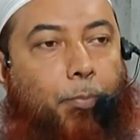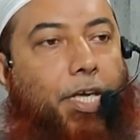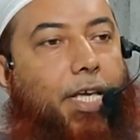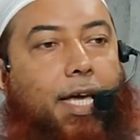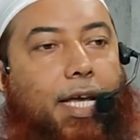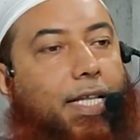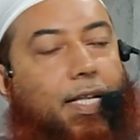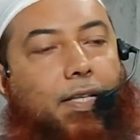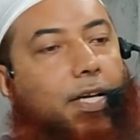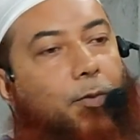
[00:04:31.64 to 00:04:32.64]

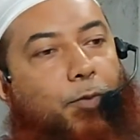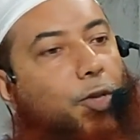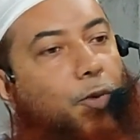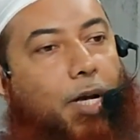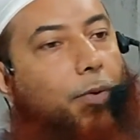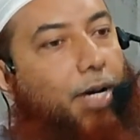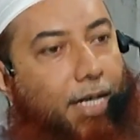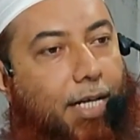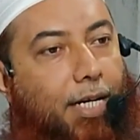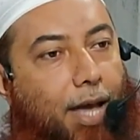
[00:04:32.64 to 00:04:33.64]
বিজ্ঞানীদের থেকে ফতোয়া নেওয়া
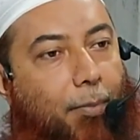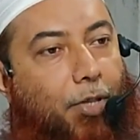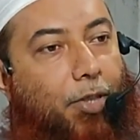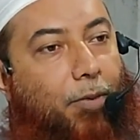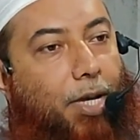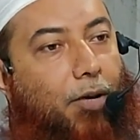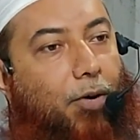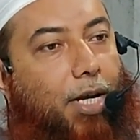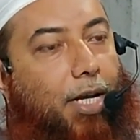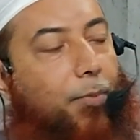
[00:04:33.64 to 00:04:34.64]
ঠিক না বর্তমানে
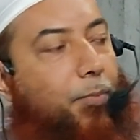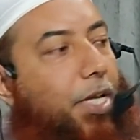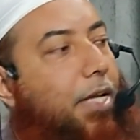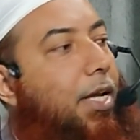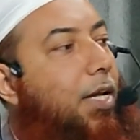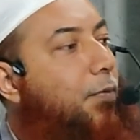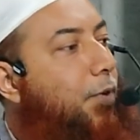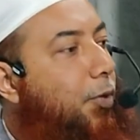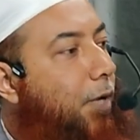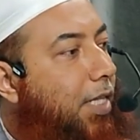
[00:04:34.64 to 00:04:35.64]
অনেকে বিজ্ঞানের
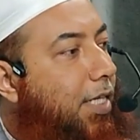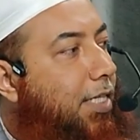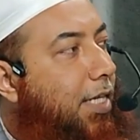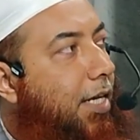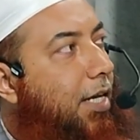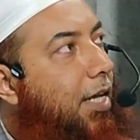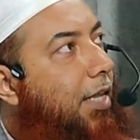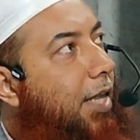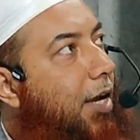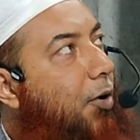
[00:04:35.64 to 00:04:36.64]
ফতোয়া দিচ্ছেন
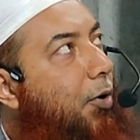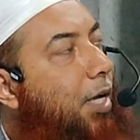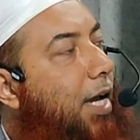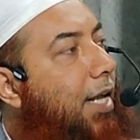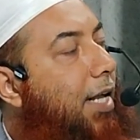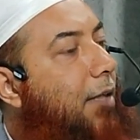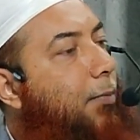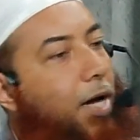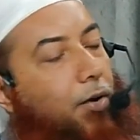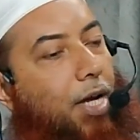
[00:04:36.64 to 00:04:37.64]
দেখো এখানে রাত
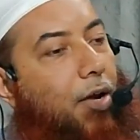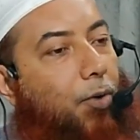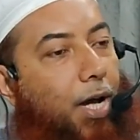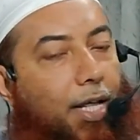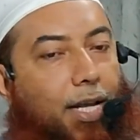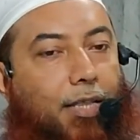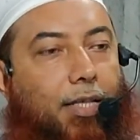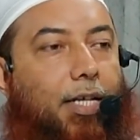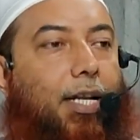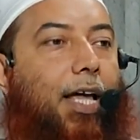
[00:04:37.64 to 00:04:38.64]
বারোটা ওখানে রাত
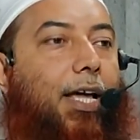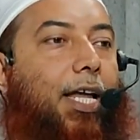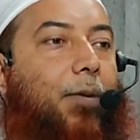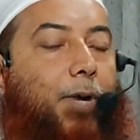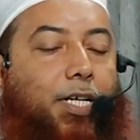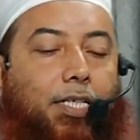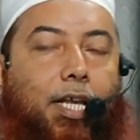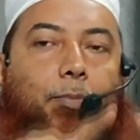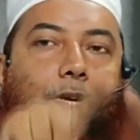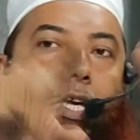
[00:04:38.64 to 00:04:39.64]
তিনটা এখানে
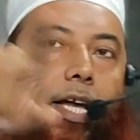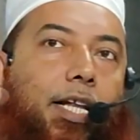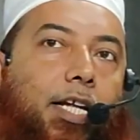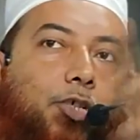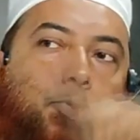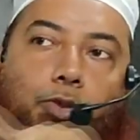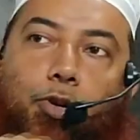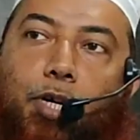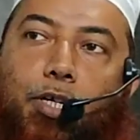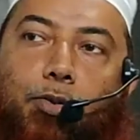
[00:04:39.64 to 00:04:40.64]
পাঁচটা বিজ্ঞানের এই
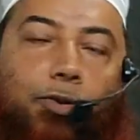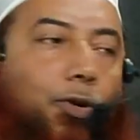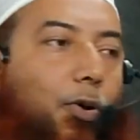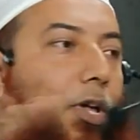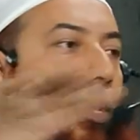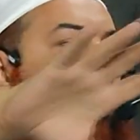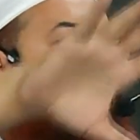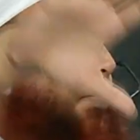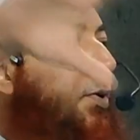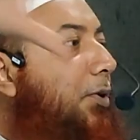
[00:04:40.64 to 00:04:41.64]
সূত্র এই সূত্র
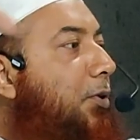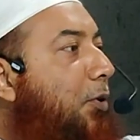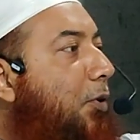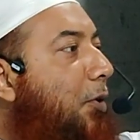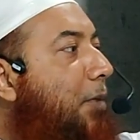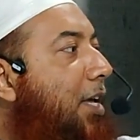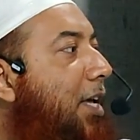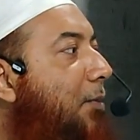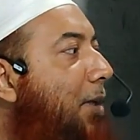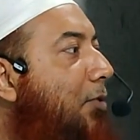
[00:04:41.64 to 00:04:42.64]
বিভিন্ন
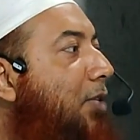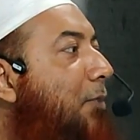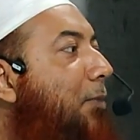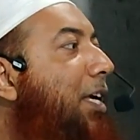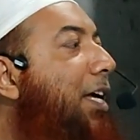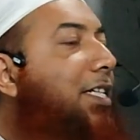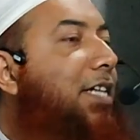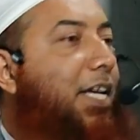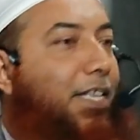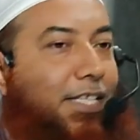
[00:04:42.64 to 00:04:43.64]
রকমের মানুষের বিজ্ঞান
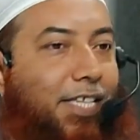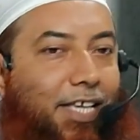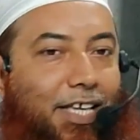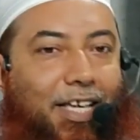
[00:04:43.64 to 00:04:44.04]
শিখাইতেছে